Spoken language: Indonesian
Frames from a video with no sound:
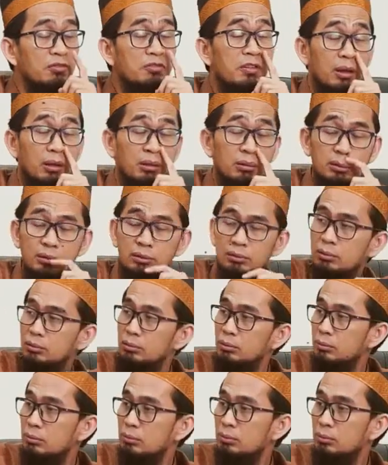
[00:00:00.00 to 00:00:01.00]
safar
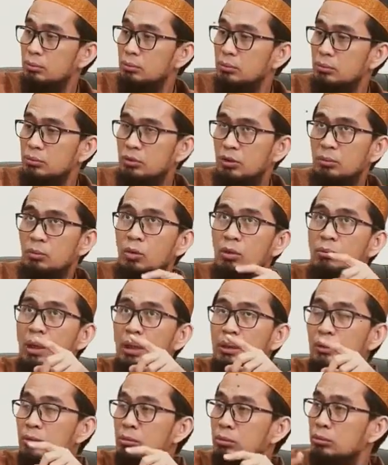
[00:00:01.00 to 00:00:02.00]
saya mau
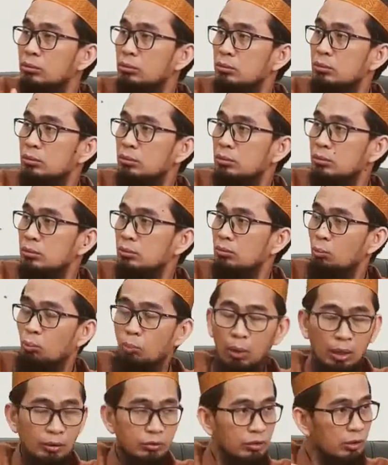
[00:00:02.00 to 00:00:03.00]
ke Bandung
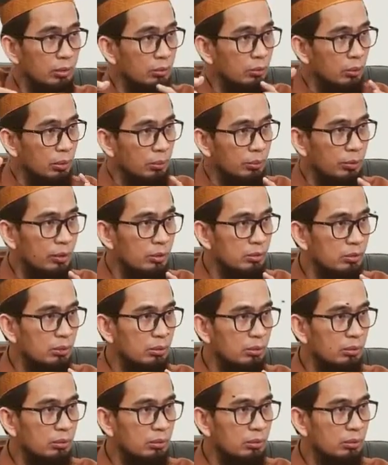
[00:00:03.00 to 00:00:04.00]
macet luar
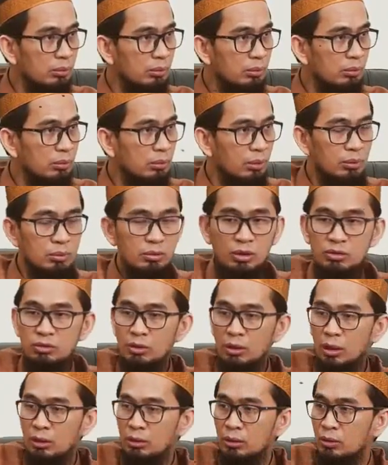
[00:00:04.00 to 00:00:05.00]
biasa lalu
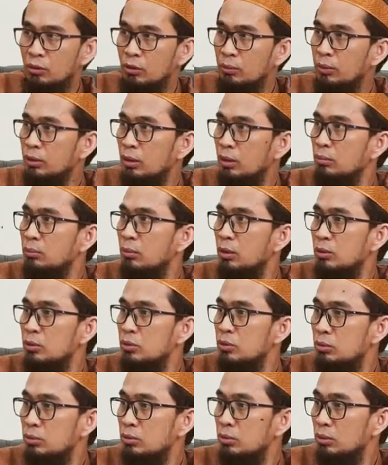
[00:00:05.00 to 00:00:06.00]
saya istirahat di kilometer
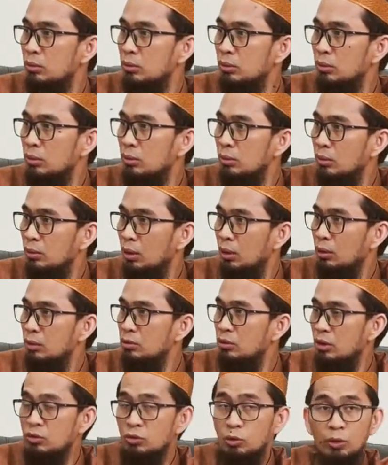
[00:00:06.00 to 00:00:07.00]
57
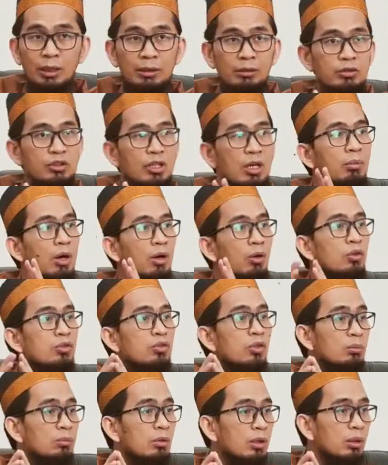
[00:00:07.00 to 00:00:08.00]
ya saya sholat jamak
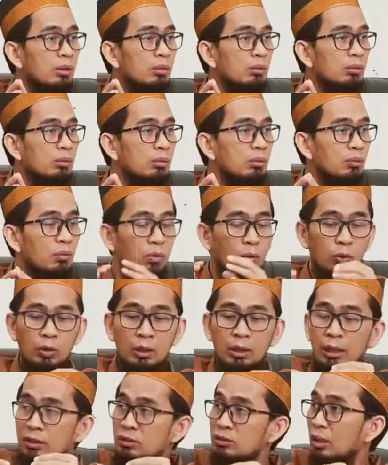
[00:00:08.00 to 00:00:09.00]
kosor bahkan
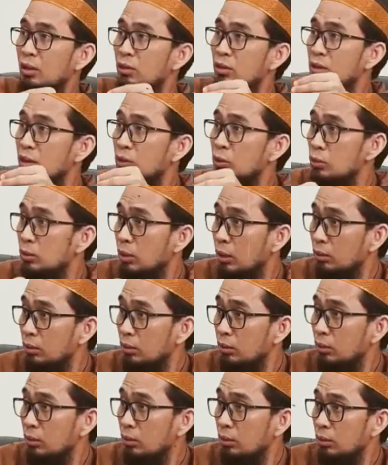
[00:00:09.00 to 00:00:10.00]
zuhur asar
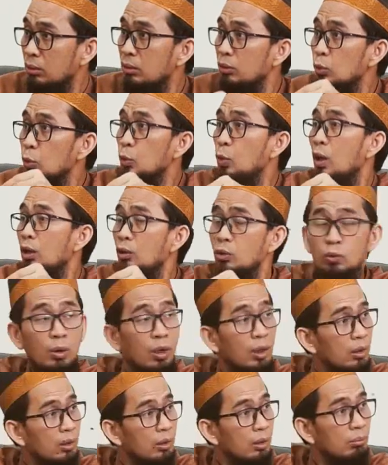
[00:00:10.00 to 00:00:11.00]
disatukan dua
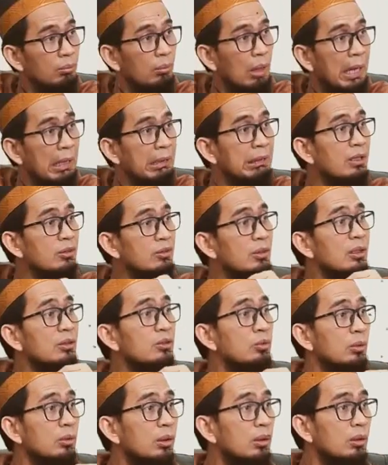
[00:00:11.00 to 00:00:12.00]
dua bahkan gak
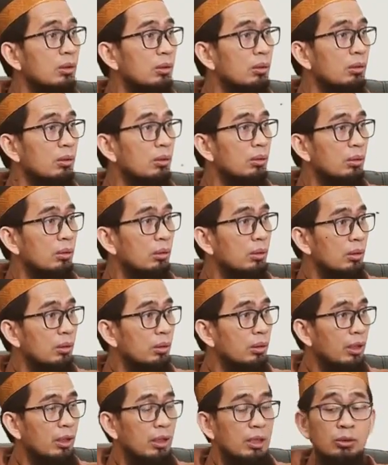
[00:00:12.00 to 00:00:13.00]
sholat sunnah
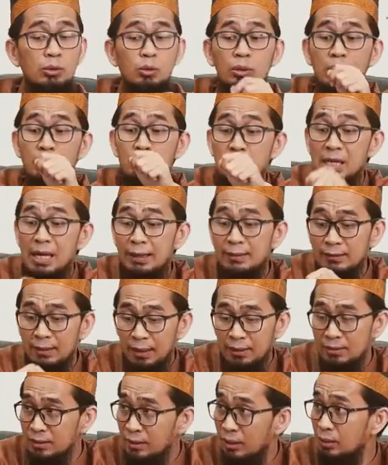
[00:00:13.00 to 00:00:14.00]
ya, itu
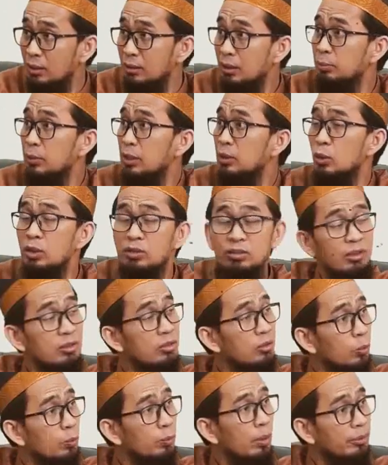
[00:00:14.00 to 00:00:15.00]
kebiasaan saya tetap
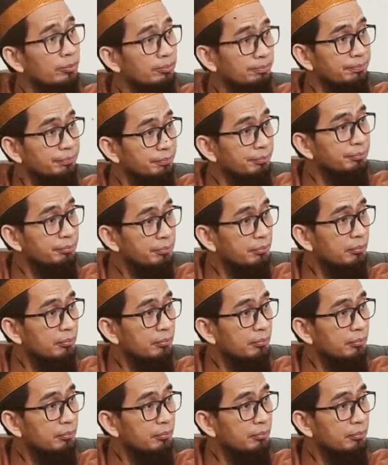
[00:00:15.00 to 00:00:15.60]
dituliskan serupa